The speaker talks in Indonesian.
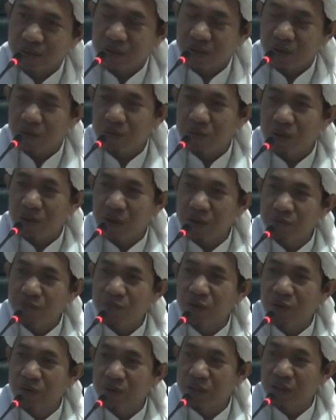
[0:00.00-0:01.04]
kemarin
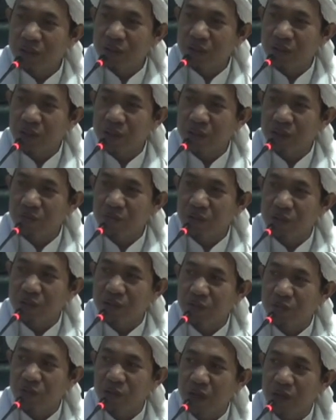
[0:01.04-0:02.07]
puasa Senin Kemis
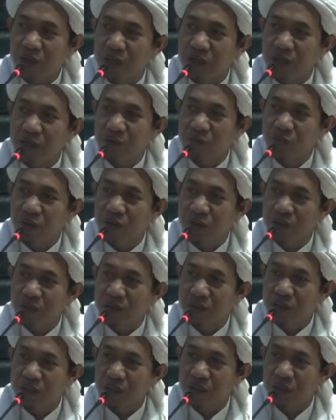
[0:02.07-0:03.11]
kemudian kagak puasa
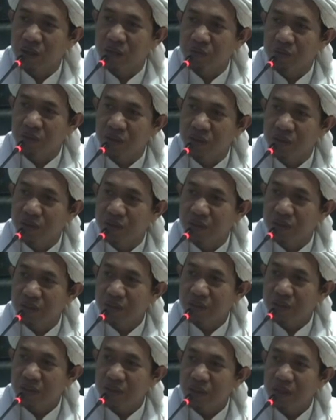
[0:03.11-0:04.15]
Senin Kemis
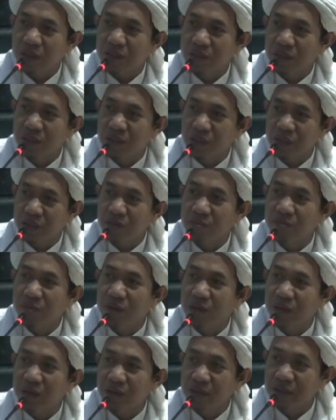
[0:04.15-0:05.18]
dia sedih
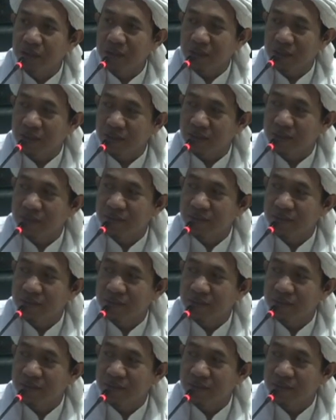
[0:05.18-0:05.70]
bahagia